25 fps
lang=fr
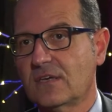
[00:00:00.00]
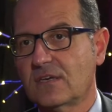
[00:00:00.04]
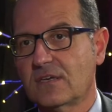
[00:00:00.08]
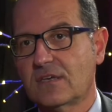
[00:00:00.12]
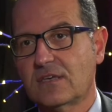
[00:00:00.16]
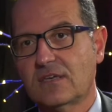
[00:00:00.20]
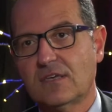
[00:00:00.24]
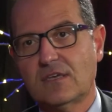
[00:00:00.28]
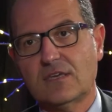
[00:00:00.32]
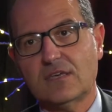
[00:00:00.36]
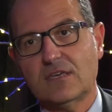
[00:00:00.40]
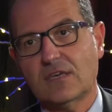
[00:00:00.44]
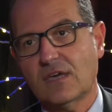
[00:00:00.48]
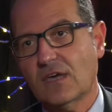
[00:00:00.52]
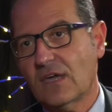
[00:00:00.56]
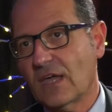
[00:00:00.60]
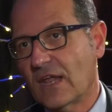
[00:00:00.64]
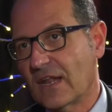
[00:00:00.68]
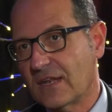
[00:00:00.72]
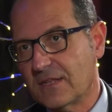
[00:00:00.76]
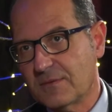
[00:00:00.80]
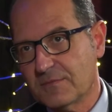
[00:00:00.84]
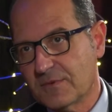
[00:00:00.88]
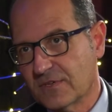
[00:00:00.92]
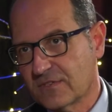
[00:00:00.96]
qui est
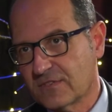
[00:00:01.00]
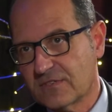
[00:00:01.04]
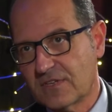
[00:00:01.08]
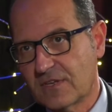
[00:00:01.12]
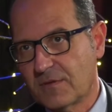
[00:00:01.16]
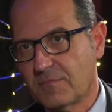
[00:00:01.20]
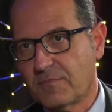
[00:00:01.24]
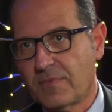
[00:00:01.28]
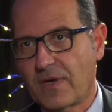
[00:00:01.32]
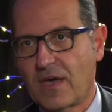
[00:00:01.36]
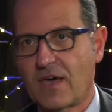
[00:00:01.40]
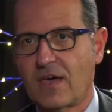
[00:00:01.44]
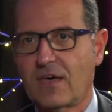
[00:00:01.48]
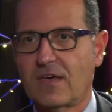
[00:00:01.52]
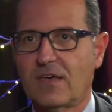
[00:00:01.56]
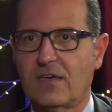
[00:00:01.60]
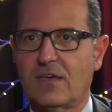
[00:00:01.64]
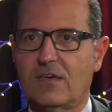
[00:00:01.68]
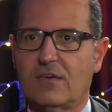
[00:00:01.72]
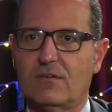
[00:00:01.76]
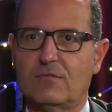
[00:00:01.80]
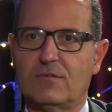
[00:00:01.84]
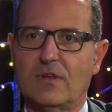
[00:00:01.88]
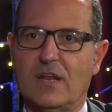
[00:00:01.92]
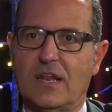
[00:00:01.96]
alimentée par
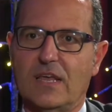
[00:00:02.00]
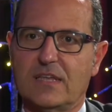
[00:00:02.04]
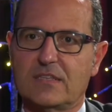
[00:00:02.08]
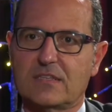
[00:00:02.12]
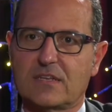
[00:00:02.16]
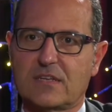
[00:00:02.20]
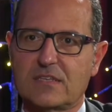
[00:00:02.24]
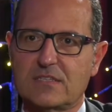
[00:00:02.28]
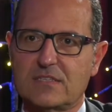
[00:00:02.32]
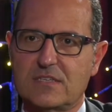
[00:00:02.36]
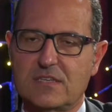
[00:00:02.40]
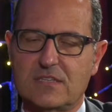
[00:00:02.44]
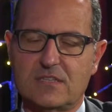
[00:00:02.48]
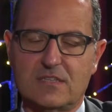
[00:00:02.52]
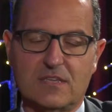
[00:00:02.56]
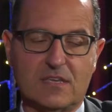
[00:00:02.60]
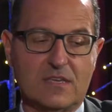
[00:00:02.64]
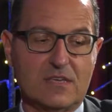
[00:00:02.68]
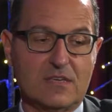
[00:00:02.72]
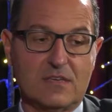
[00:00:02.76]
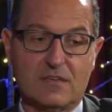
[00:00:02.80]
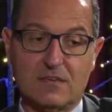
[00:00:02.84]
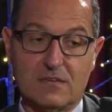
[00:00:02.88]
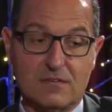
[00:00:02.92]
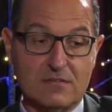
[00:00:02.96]
une
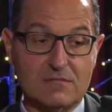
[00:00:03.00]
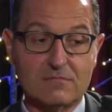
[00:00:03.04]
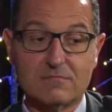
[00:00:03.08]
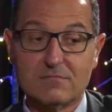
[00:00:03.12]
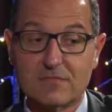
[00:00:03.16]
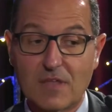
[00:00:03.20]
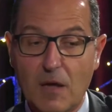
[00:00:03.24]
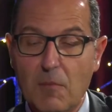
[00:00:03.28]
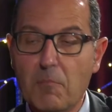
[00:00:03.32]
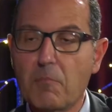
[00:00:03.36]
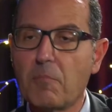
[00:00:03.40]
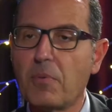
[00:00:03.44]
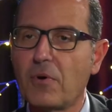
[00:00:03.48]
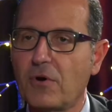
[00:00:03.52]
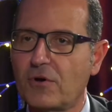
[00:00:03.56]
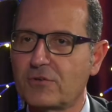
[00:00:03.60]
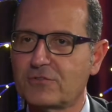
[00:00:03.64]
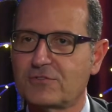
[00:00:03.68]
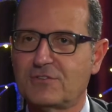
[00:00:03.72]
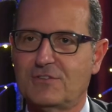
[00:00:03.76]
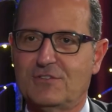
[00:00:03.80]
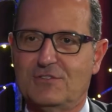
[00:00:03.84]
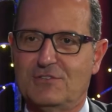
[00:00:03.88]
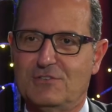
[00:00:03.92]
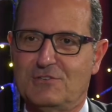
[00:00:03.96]
électricité,
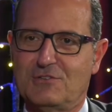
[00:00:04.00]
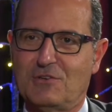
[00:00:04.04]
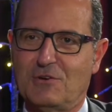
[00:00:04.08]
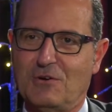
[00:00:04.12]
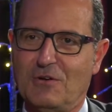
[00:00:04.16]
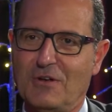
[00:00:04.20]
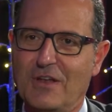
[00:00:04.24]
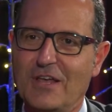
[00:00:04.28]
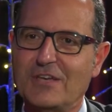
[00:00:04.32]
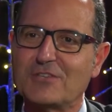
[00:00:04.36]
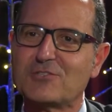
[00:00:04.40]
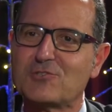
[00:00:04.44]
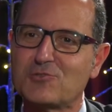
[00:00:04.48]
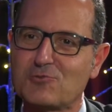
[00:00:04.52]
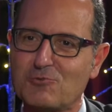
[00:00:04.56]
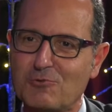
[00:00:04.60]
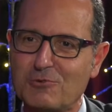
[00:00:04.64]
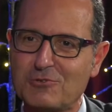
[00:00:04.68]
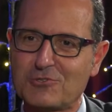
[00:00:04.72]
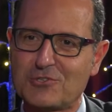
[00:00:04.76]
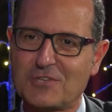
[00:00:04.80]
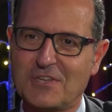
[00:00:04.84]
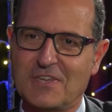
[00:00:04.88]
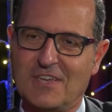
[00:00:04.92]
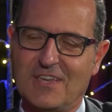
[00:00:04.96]
n'importe, disons, la
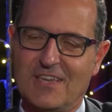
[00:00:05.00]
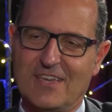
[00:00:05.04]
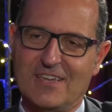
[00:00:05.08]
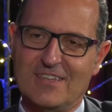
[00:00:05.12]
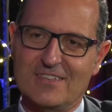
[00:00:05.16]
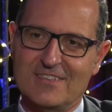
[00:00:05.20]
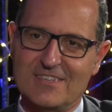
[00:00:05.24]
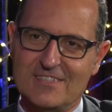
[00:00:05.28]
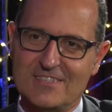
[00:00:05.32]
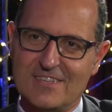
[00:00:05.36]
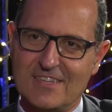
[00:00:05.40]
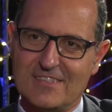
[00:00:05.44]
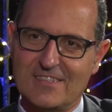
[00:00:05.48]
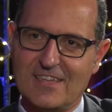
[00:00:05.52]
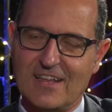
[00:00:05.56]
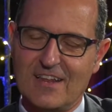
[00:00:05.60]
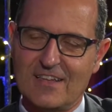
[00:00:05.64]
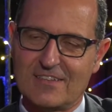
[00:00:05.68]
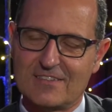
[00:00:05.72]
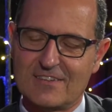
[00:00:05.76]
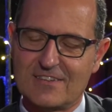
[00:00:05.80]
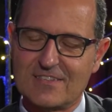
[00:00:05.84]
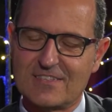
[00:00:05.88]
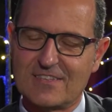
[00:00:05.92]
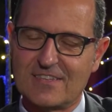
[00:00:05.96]
source de cette
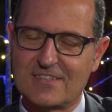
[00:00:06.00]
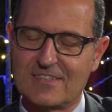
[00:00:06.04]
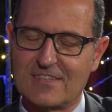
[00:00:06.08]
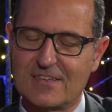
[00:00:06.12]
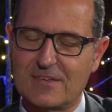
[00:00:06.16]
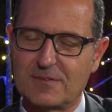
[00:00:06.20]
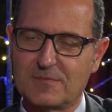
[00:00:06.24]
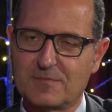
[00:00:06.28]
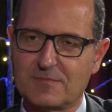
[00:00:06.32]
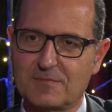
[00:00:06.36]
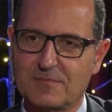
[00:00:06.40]
électricité.